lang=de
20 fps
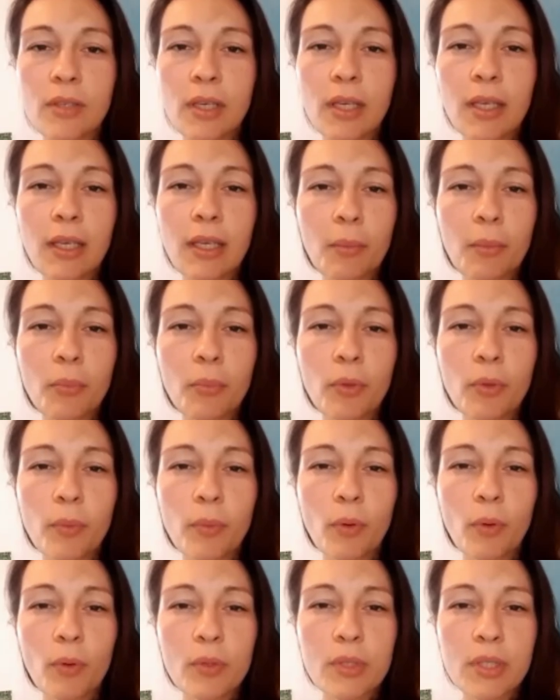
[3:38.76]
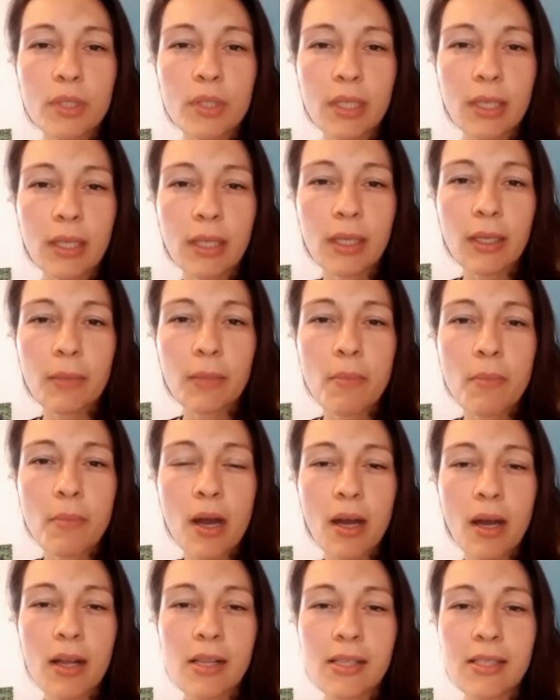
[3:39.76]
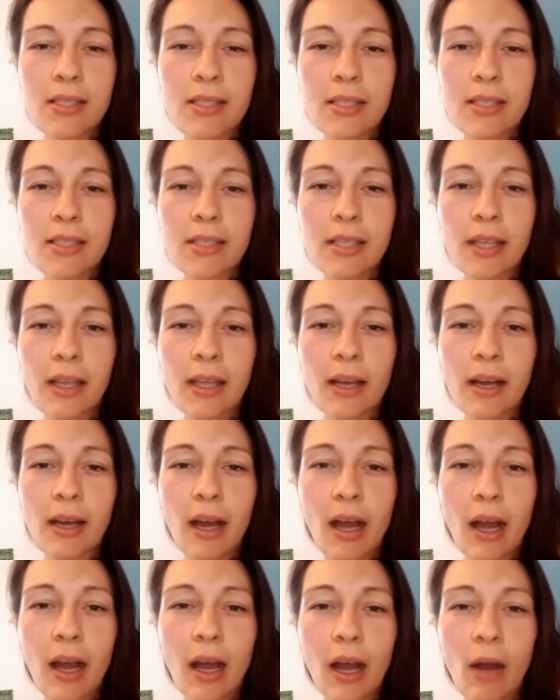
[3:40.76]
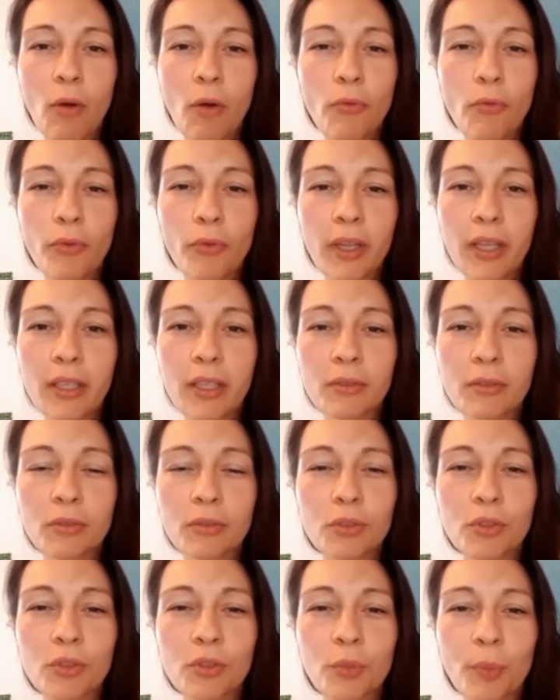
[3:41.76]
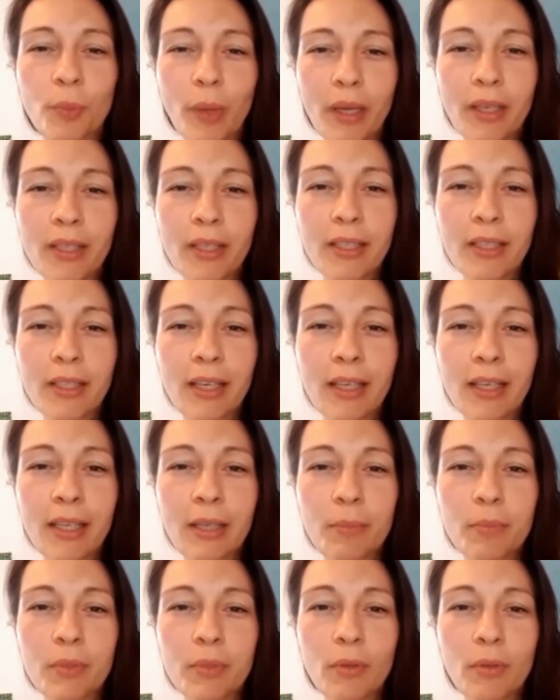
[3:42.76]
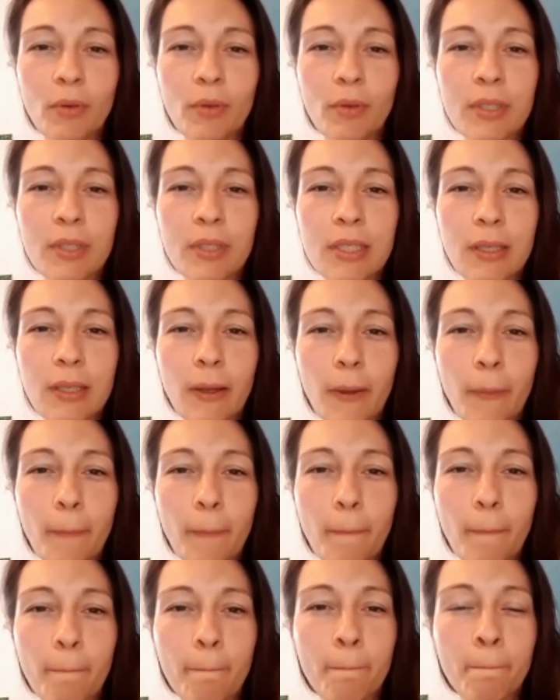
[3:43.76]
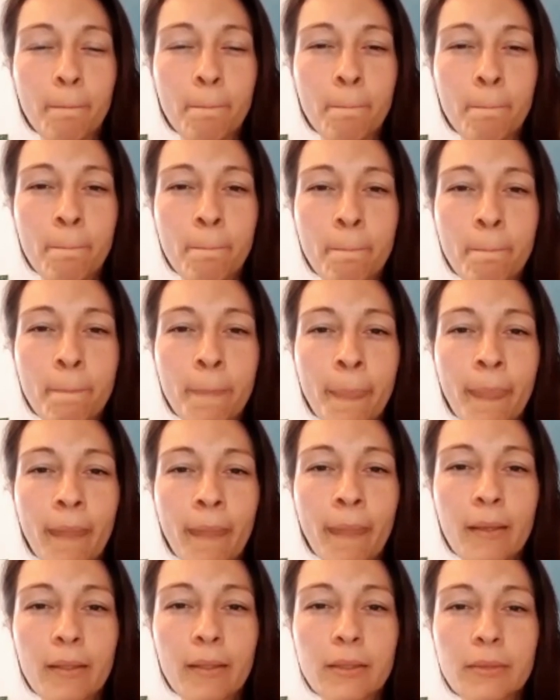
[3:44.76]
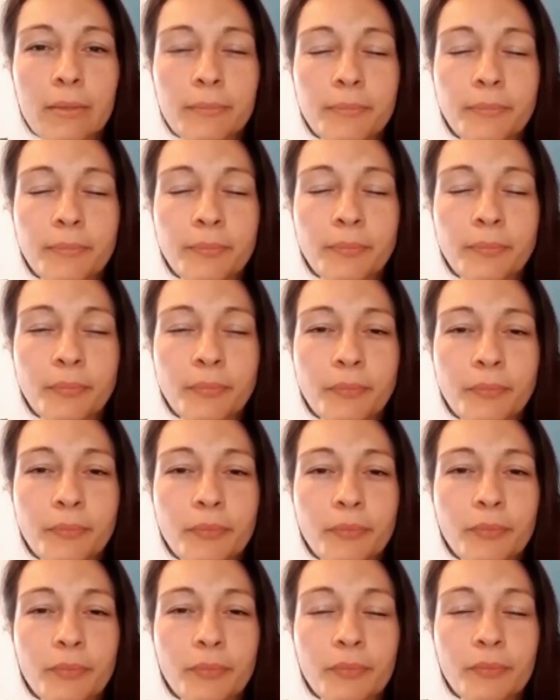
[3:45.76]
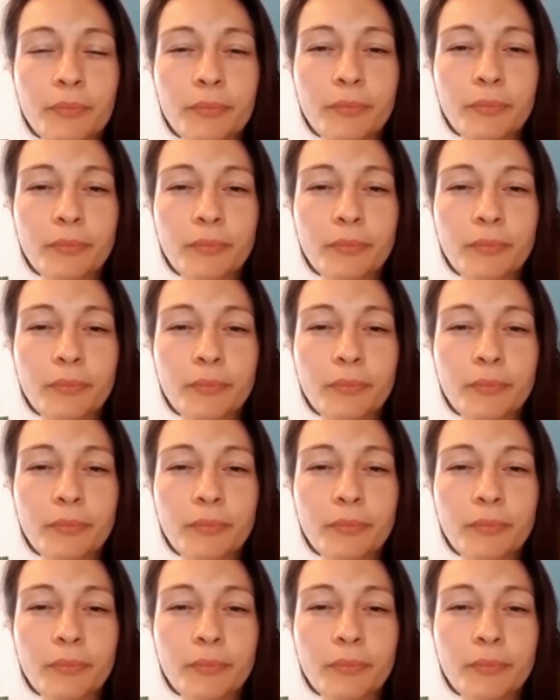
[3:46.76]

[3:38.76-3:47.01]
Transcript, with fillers: ich habe Hypnose immer als sehr aufregend und spannend erlebt und ähm, mm,